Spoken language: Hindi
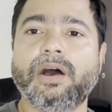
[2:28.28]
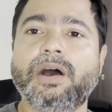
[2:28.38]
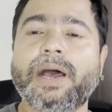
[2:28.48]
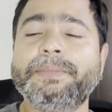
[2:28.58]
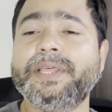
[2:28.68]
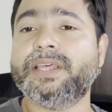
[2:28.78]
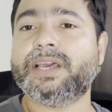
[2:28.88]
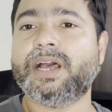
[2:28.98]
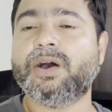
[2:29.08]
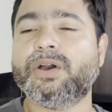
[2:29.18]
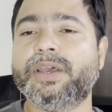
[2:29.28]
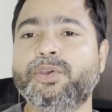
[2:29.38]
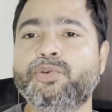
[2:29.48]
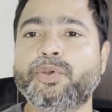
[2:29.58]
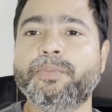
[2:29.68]
आपने देखा होगा
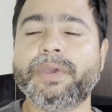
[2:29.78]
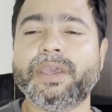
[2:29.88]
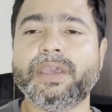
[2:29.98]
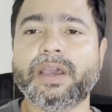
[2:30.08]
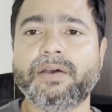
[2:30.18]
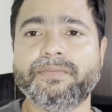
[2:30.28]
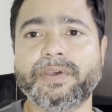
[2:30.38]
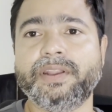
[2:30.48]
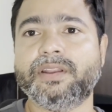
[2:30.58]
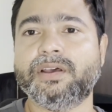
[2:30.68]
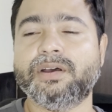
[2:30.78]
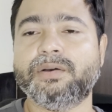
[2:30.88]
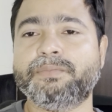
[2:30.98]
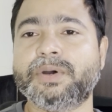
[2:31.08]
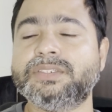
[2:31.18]
यूट्यूब में या फिर
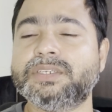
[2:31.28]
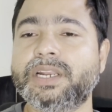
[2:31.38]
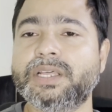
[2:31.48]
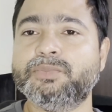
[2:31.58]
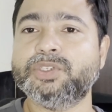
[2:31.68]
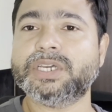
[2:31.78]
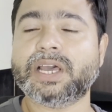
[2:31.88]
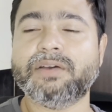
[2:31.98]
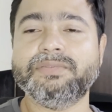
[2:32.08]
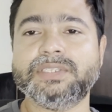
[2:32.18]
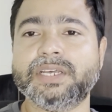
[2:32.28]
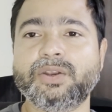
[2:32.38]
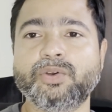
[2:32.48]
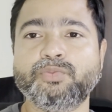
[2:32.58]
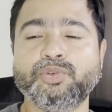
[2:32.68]
पर्सनली मुझे काफ़ी सारे
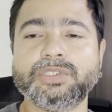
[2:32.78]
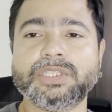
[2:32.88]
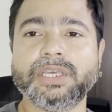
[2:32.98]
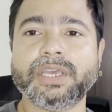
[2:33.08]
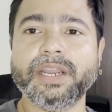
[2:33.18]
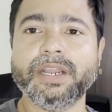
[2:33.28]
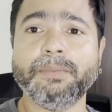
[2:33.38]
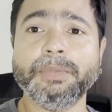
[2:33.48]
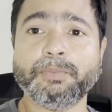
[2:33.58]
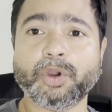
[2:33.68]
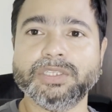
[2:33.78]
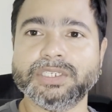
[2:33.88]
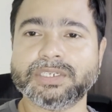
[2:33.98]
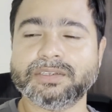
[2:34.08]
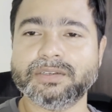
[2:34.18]
लोग पूछते हैं कि डमी
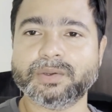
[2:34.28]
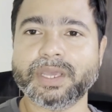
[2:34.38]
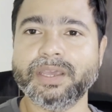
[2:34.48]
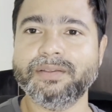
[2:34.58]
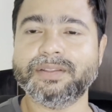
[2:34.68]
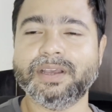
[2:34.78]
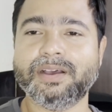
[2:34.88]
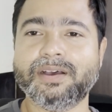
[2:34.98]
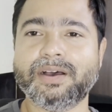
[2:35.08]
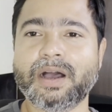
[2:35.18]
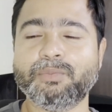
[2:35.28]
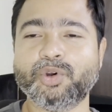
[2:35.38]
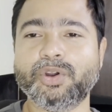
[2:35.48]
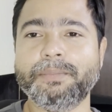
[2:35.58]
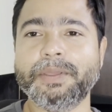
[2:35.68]
प्रोजेक्ट ओके
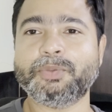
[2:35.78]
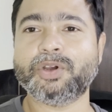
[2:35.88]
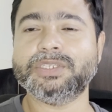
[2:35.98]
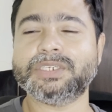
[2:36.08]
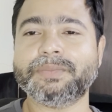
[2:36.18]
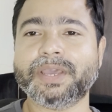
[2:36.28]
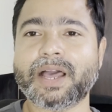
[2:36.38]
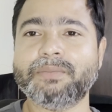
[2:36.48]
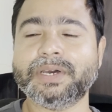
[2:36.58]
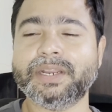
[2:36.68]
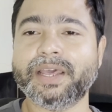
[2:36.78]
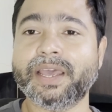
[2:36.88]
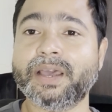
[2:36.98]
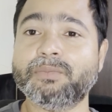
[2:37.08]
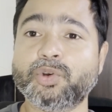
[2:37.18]
हमको डमी प्रोजेक्ट में काम करना
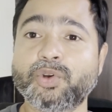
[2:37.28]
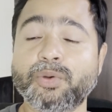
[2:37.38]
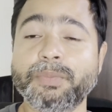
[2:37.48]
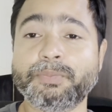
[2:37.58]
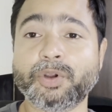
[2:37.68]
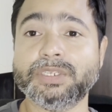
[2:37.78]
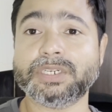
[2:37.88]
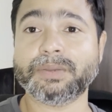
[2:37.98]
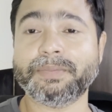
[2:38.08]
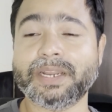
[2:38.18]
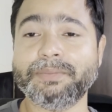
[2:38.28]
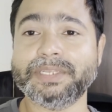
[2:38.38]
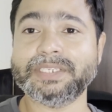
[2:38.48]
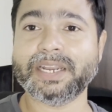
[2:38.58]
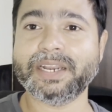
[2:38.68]
है हमको डोमी प्रोजेक्ट के बारे
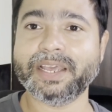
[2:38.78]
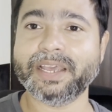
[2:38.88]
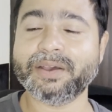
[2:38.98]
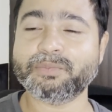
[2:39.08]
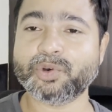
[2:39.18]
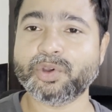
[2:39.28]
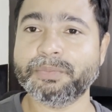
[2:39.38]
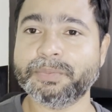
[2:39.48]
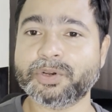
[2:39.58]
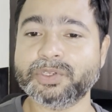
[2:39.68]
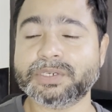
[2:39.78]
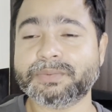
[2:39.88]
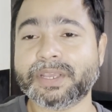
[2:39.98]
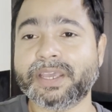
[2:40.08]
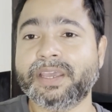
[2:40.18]
में जानना है हमको डोमी प्रोजेक्ट
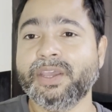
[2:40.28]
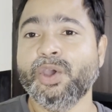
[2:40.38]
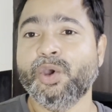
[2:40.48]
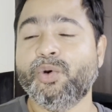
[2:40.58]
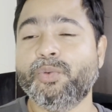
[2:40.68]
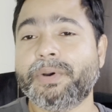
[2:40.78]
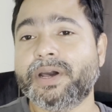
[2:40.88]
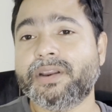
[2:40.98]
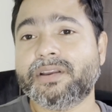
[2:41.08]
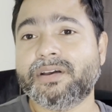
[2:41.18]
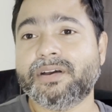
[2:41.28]
के ऊपर